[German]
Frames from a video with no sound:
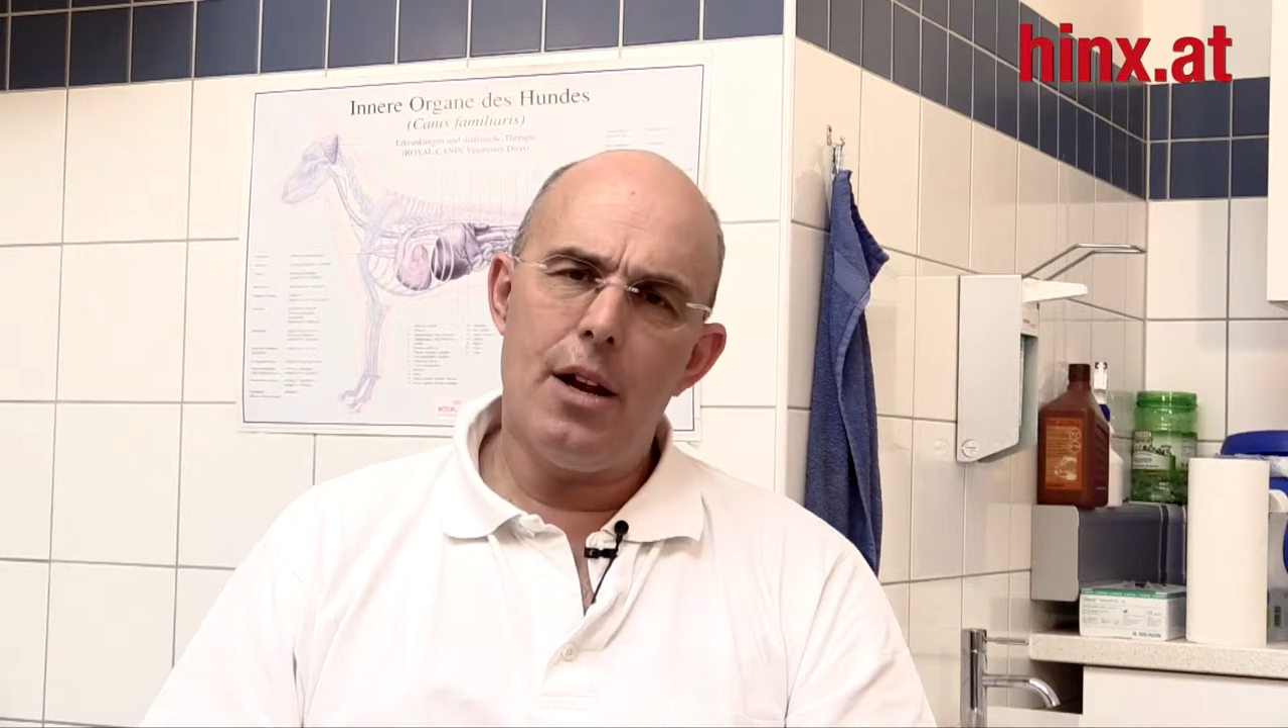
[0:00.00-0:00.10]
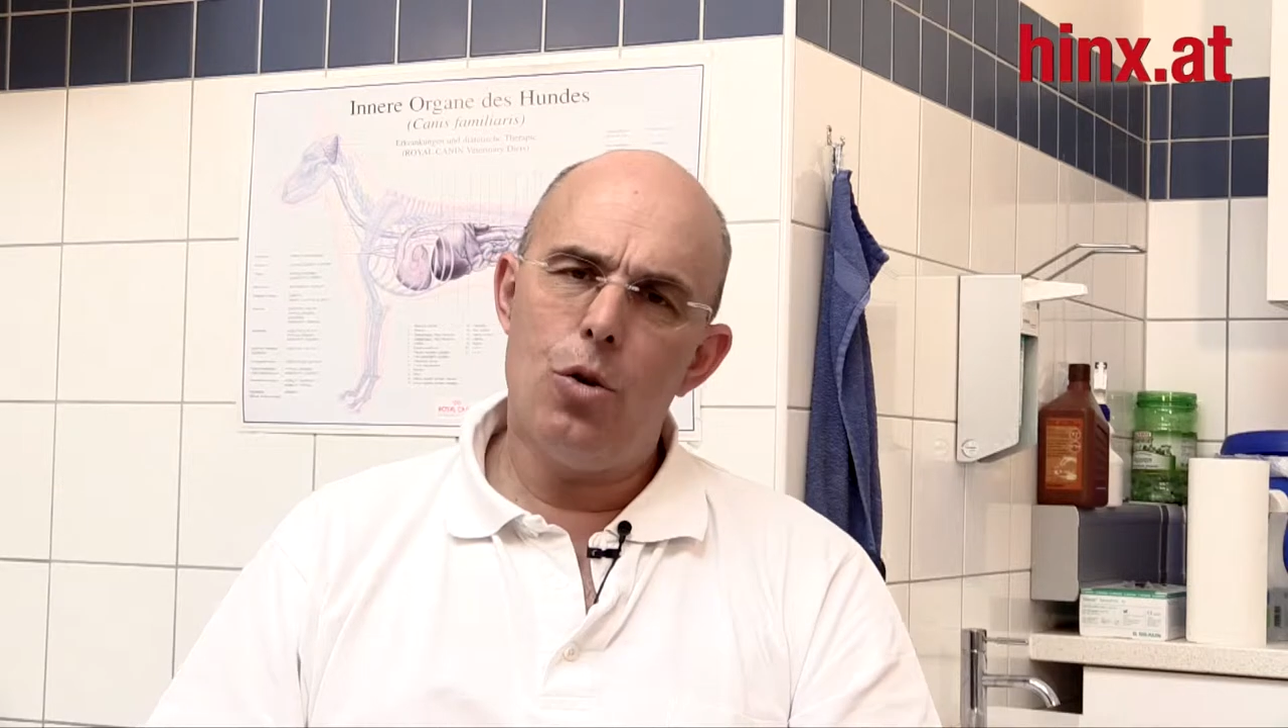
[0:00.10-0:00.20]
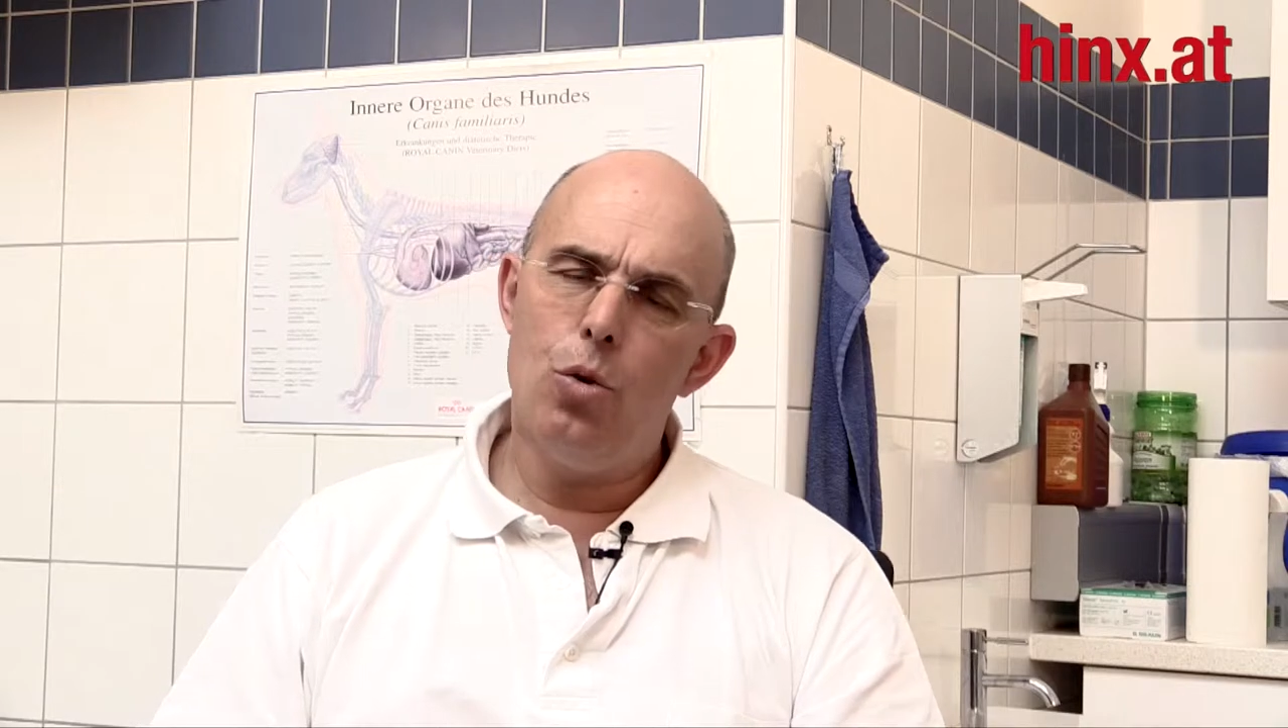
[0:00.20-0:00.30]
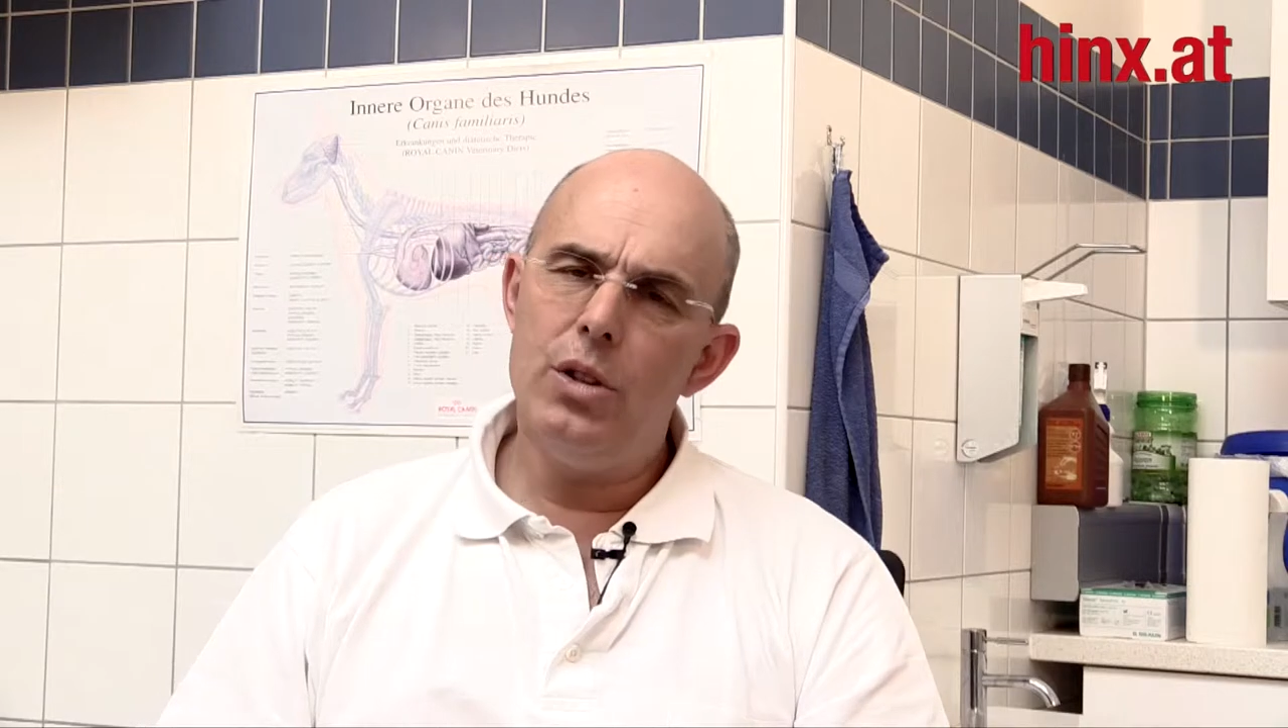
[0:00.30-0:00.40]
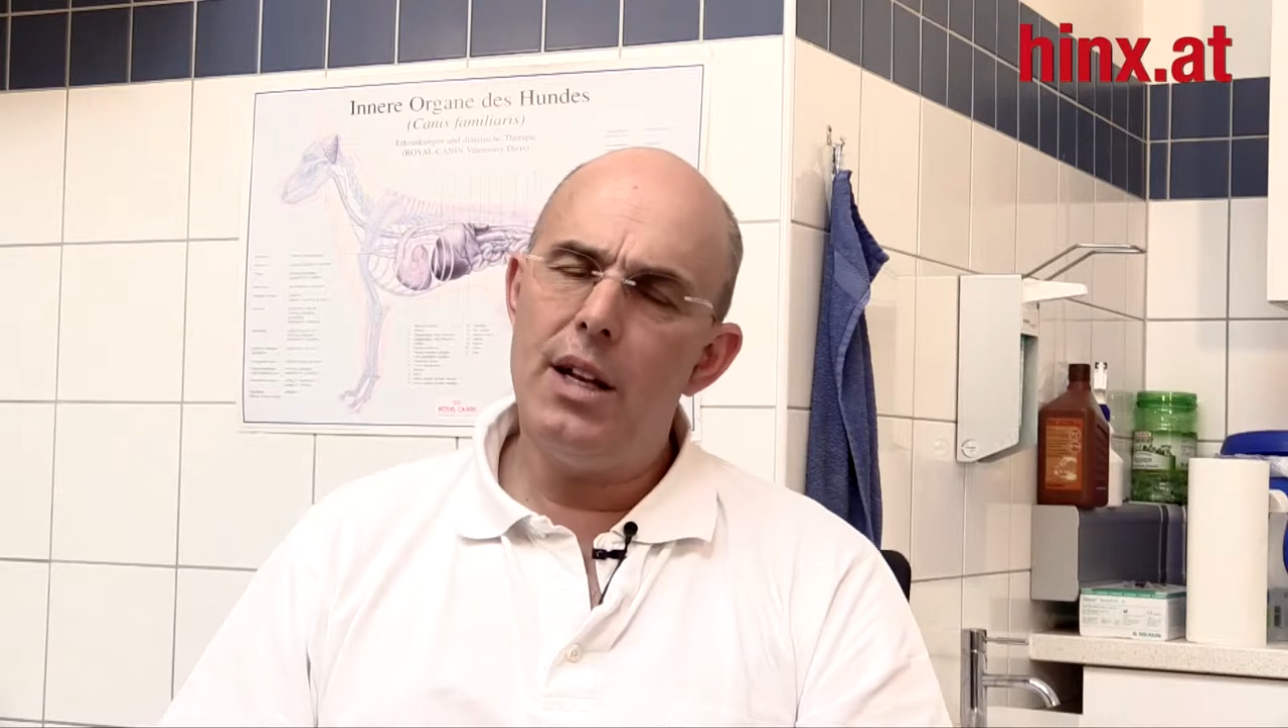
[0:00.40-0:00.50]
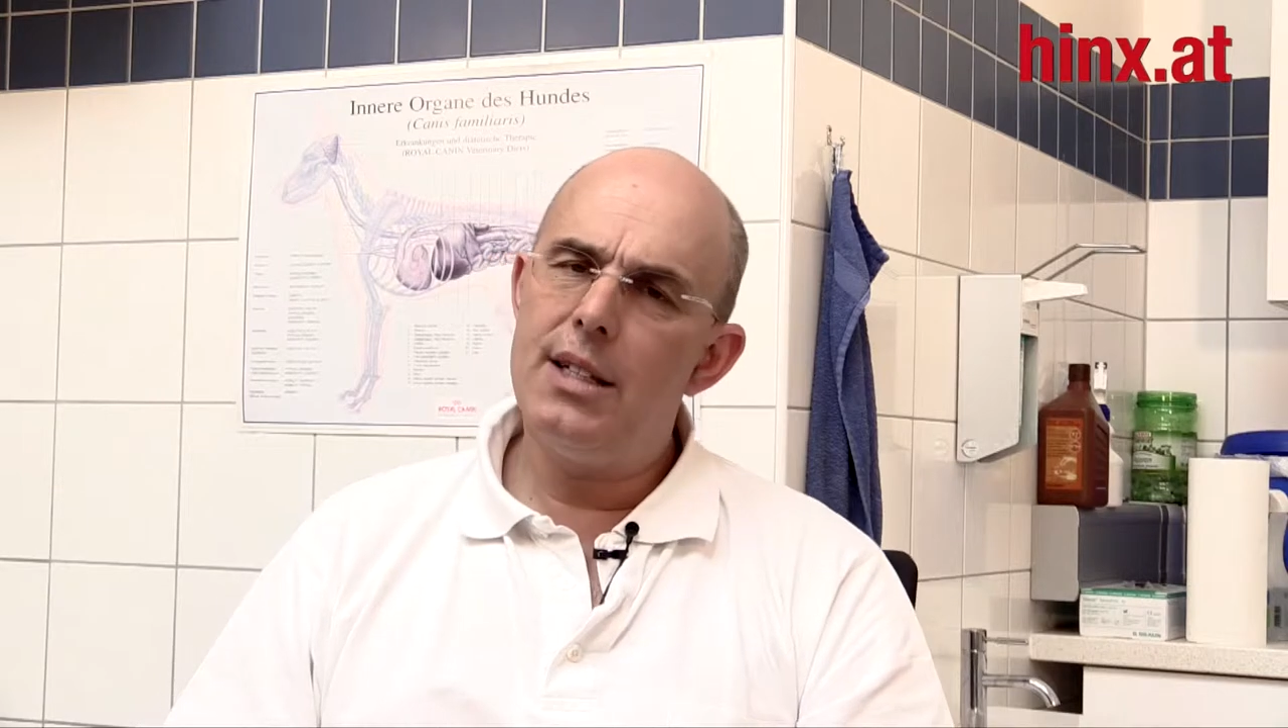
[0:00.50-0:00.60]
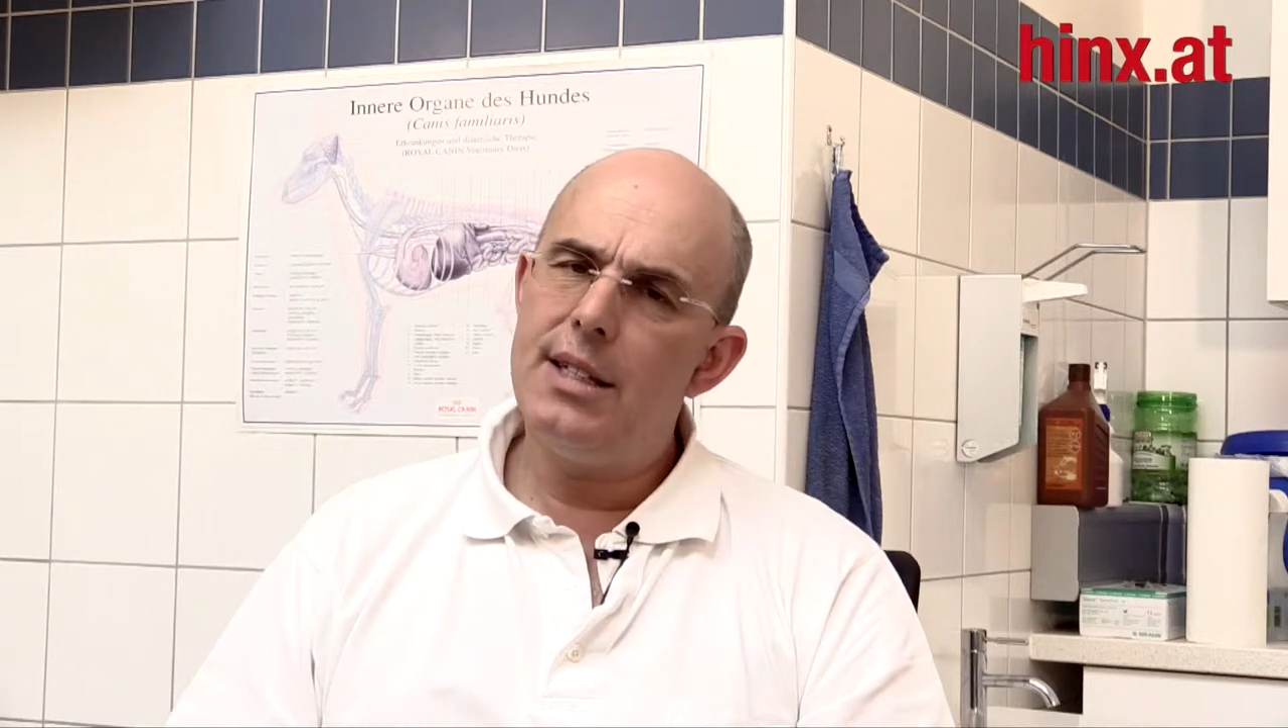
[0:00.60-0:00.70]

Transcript: einen Hund einer